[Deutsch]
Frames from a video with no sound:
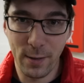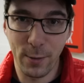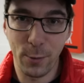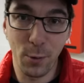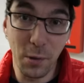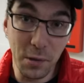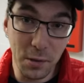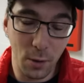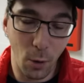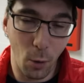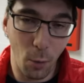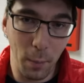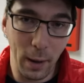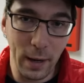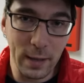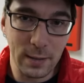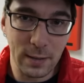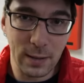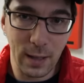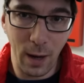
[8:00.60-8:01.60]
natürlich auch
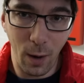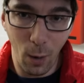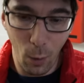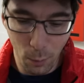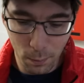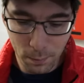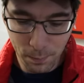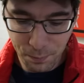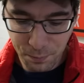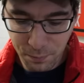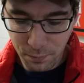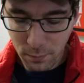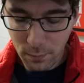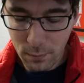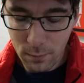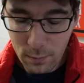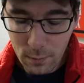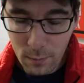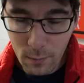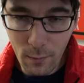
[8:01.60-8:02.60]
mein Traum
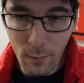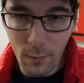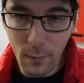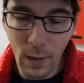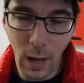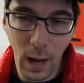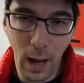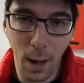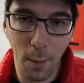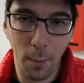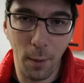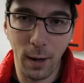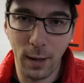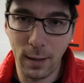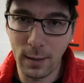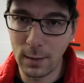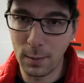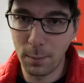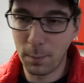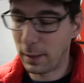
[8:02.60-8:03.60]

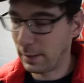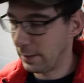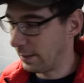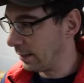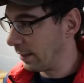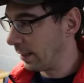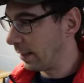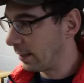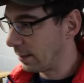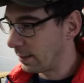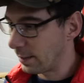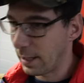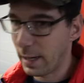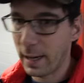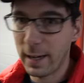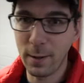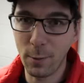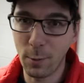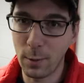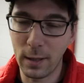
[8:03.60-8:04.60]
aber äh, passt hier gar nicht
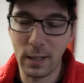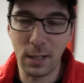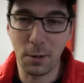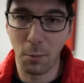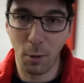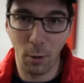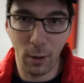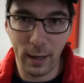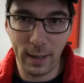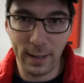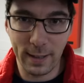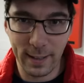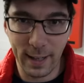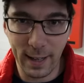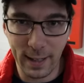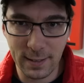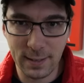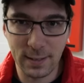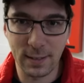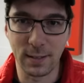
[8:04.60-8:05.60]
rein und kann ich mir auch gar nicht
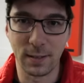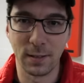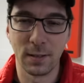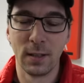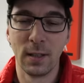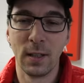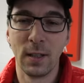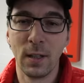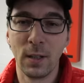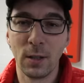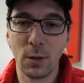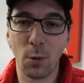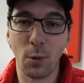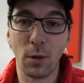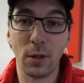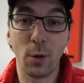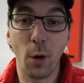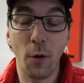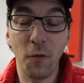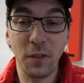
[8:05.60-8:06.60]
leisten. So,
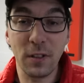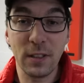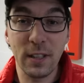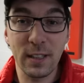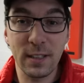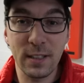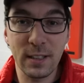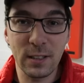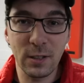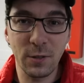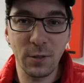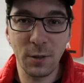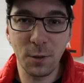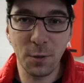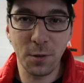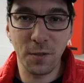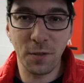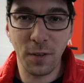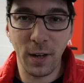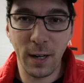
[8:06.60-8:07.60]
ich hoffe, dir hat dieses Video
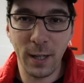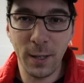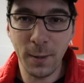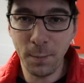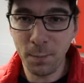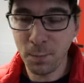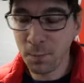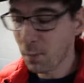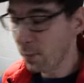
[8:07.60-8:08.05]
gefallen.